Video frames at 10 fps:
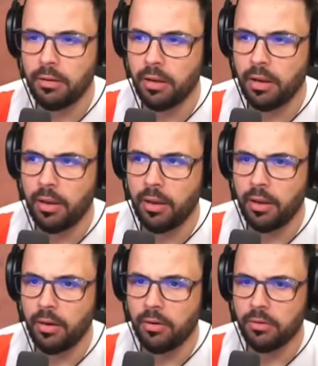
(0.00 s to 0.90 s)

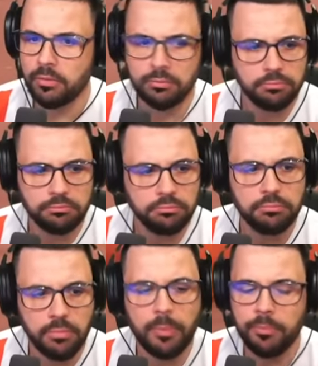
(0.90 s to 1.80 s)
eh, ho,
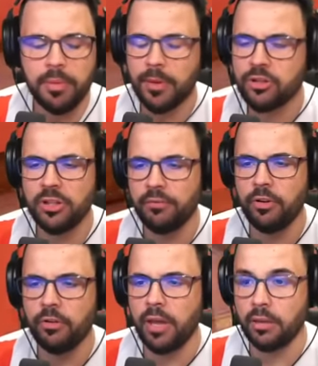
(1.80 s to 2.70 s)
mi, mi piace
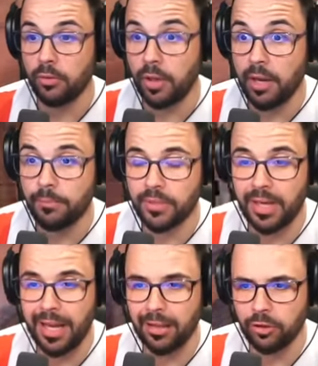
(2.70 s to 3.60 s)
davvero tanto, raga. Tra
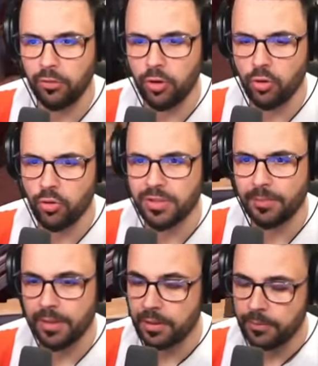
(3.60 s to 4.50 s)
l'altro voi non lo
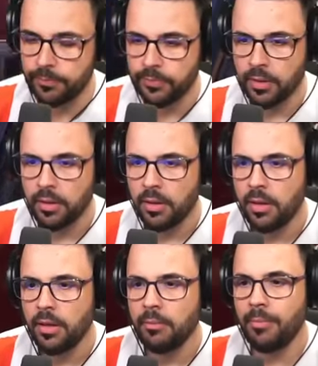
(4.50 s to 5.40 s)
sapete,
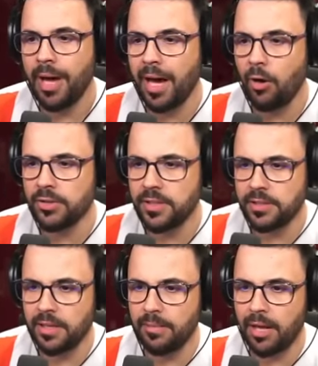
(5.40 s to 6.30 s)
ma ho
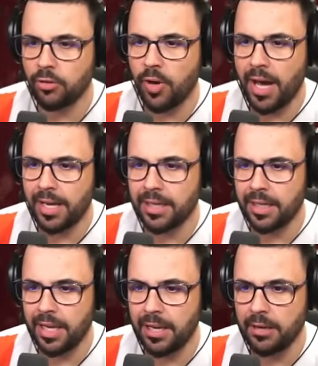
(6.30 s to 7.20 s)
sistemato
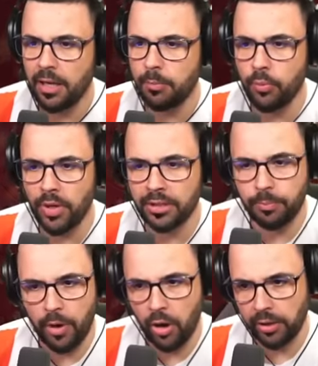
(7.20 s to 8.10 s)
anche il
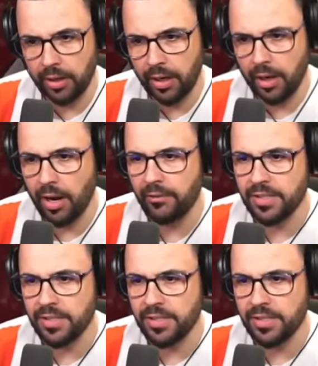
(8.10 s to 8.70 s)
pulled pork Allora vi